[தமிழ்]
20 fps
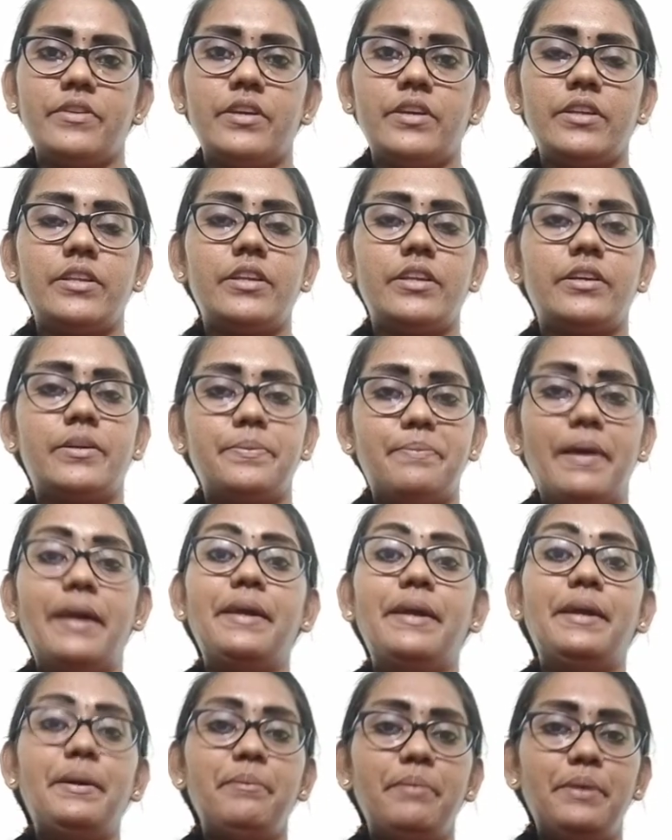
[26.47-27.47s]
அதற்கு
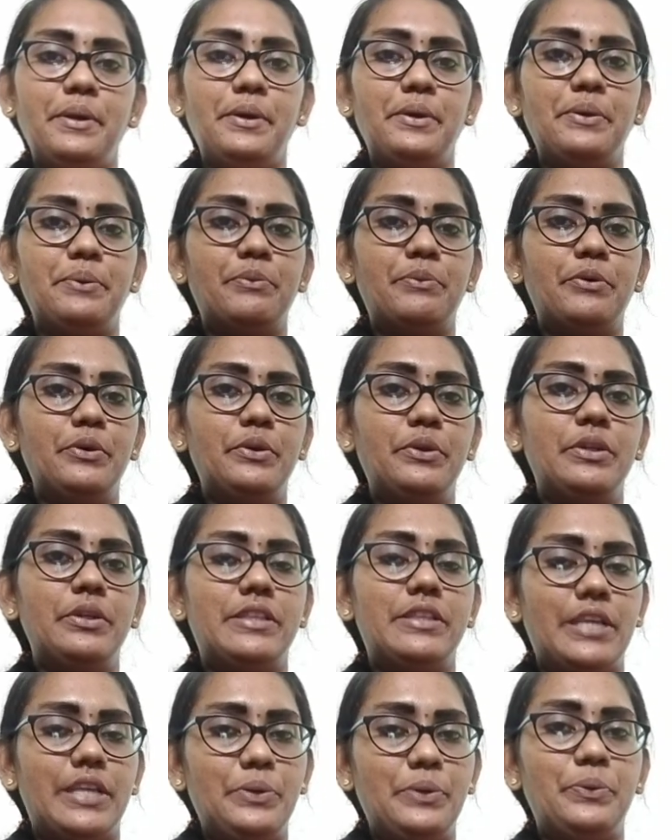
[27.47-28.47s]
பங்கம் நேரும் பொழுது
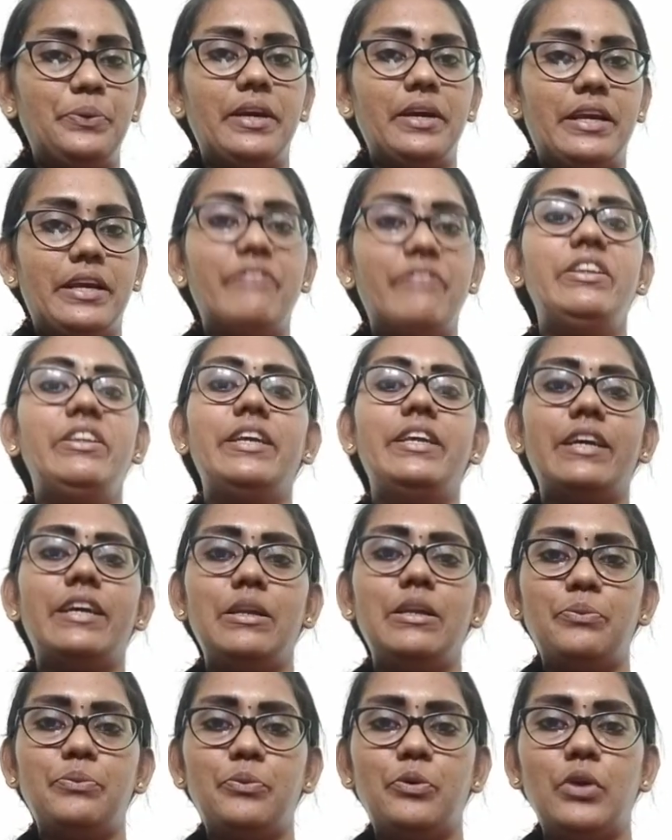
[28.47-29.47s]
தன்னுடைய
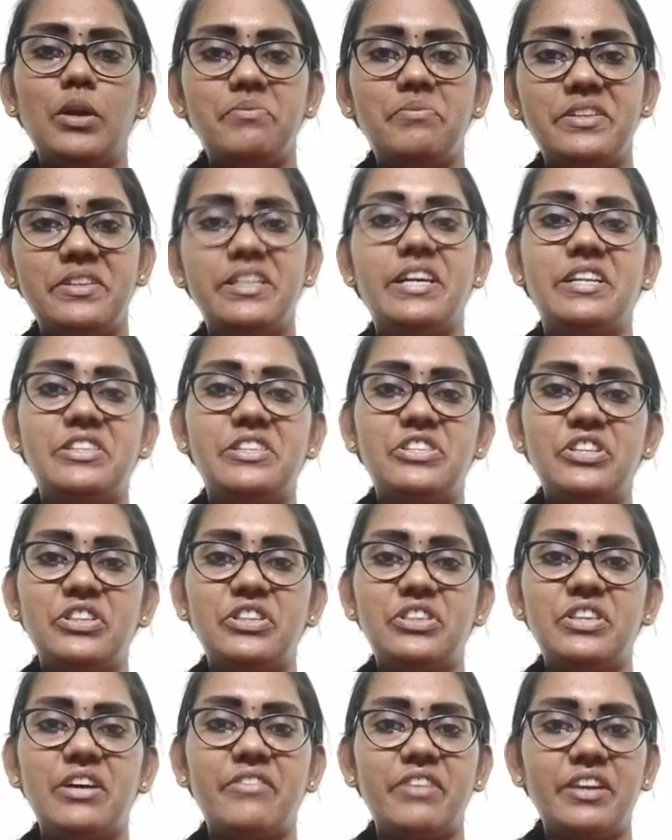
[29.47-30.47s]
கவிதைகளின் மூலம்
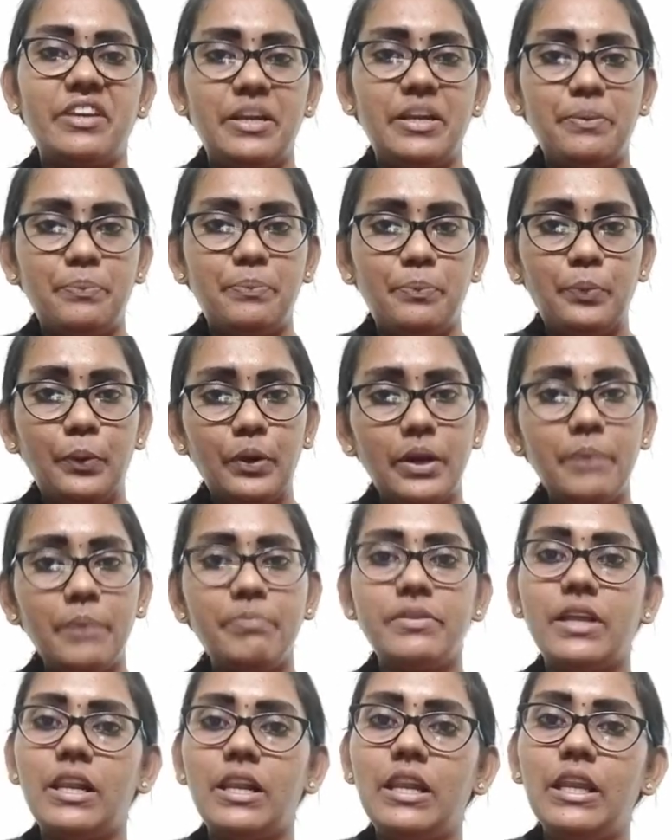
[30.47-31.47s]
கர்ஜித்து அவர்களை புறம்
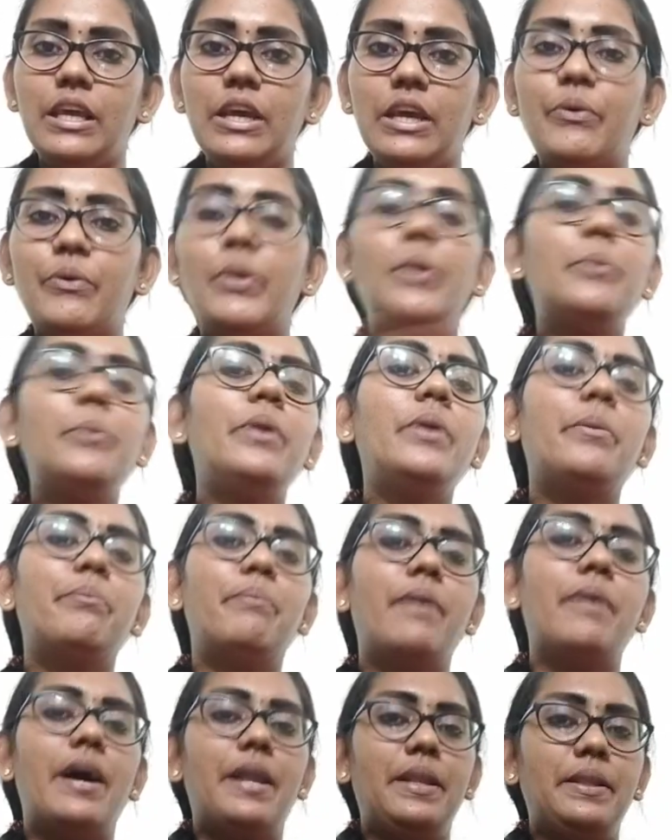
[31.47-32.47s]
தள்ளியவனும் நம்
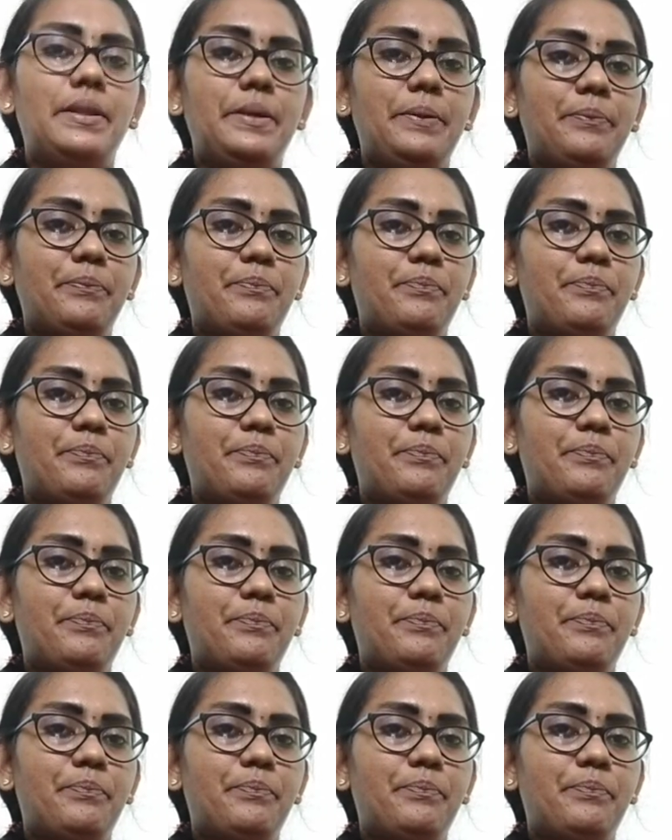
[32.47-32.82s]
பாரதி